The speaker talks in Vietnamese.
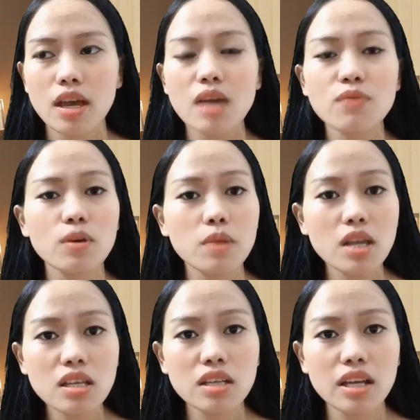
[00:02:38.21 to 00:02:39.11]
em phải
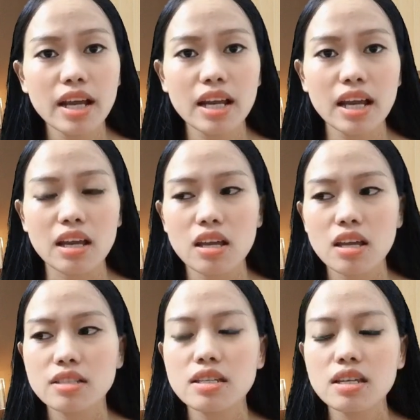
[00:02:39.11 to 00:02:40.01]
biết như thế này này
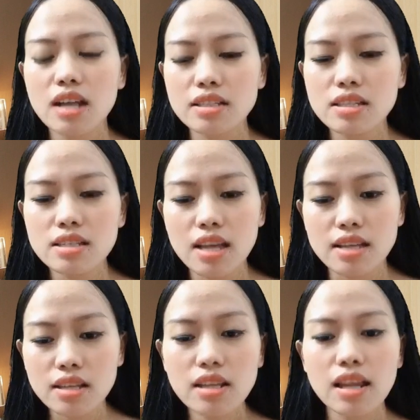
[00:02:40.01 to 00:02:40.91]
chị đã chia sẻ
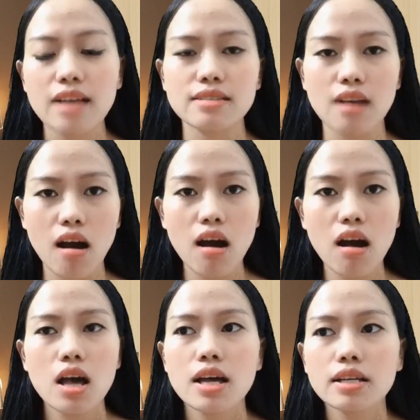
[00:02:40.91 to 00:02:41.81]
rất là rõ
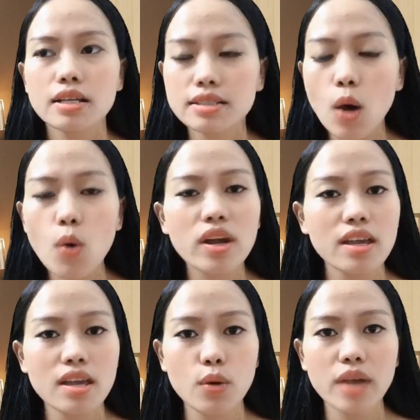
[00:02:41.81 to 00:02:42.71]
sau khi
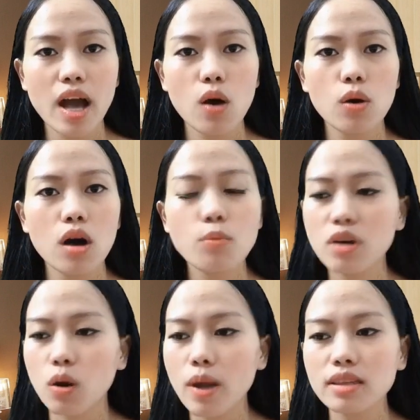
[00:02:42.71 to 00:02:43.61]
yêu nhau không
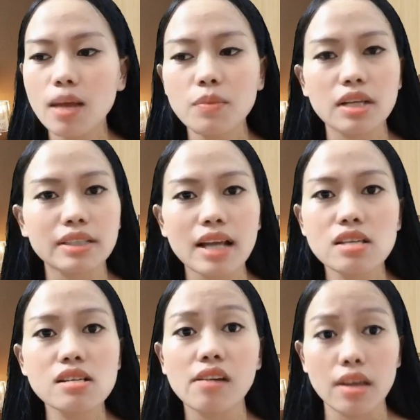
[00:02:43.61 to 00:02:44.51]
được quan tâm người ta
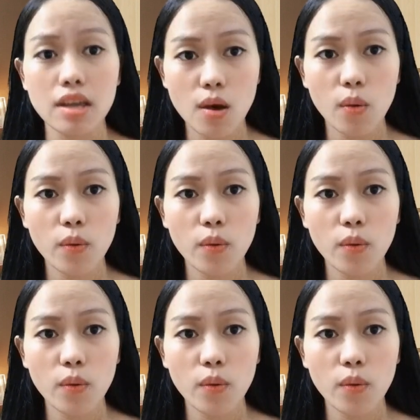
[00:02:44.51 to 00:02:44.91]
như người yêu